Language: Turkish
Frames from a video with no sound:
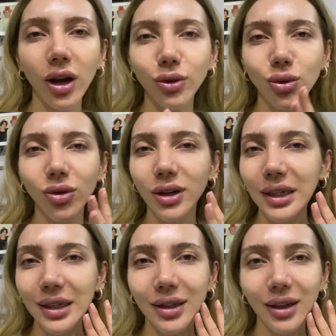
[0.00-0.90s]
ay
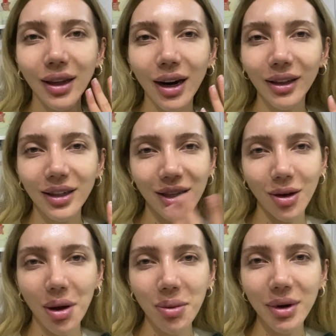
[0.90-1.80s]
sonrasında neredeyse
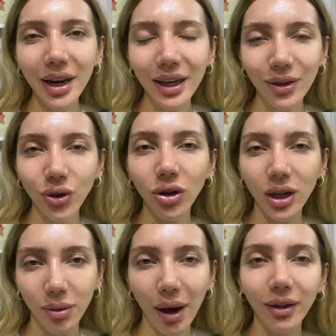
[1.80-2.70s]
tamamıyla gidiyor
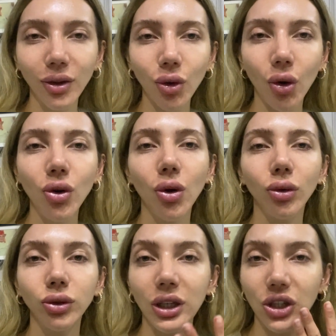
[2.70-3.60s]
ki bende de öyle
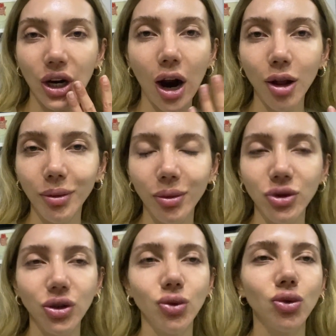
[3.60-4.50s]
oldu. Hiç
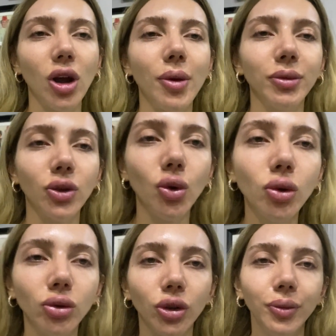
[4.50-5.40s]
kalmamıştı dudağımda
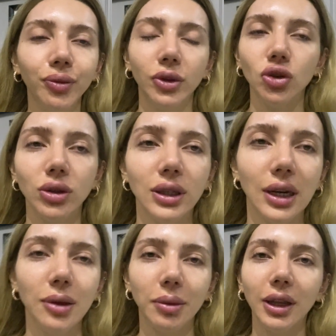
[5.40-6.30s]
dolgu. Şöyle
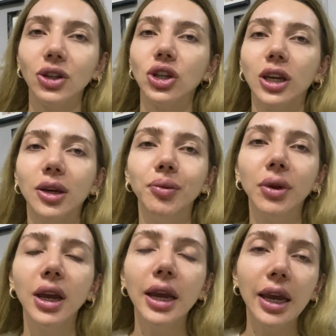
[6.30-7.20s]
titretmeden çekeyim.
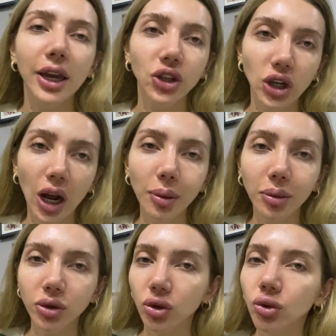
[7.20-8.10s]
Hiç
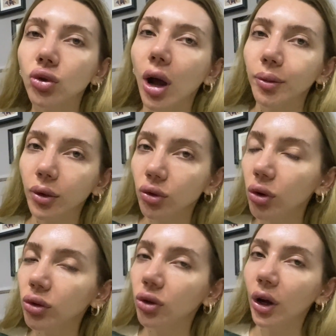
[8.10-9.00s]
kalmamıştı dudağımda
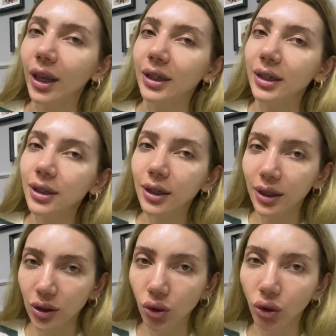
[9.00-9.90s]
dolgu. Etkisi
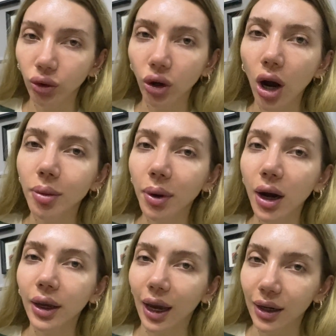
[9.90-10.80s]
kısa oluyor
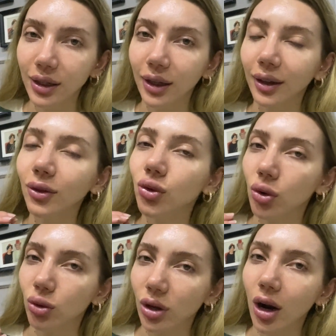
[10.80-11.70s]
ama gerçekten
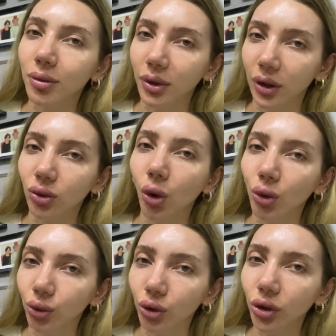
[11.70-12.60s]
çok güzel bir
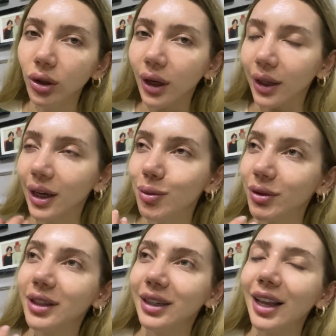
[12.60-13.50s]
dolgu. Hani
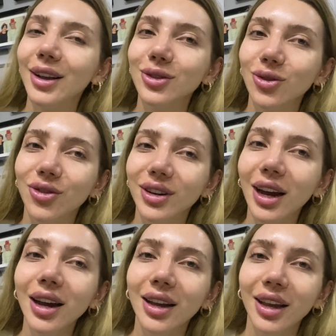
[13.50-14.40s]
yapıldıktan
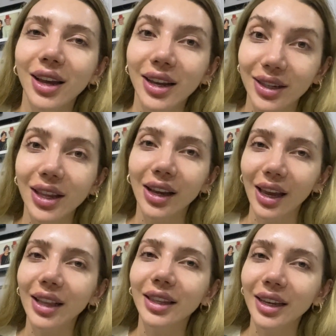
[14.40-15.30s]
sonra İnsan
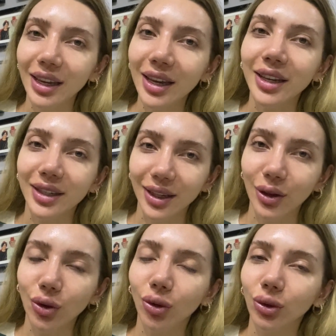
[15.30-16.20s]
kendini iyi
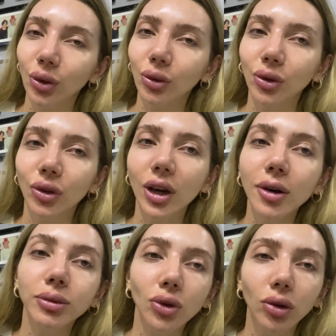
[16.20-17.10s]
hissediyor o
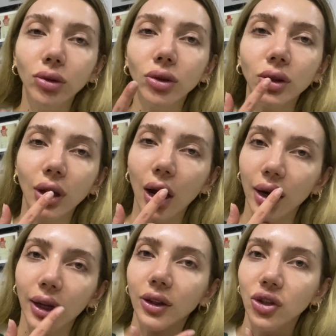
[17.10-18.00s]
dolguyla. Bu dolgu
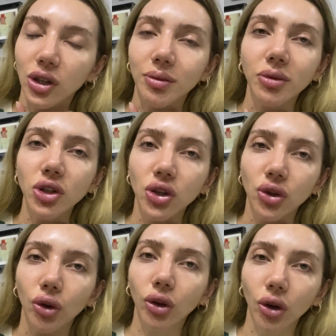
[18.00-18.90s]
daha
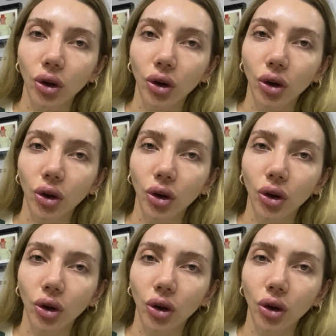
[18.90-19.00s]
kalıcıymış ona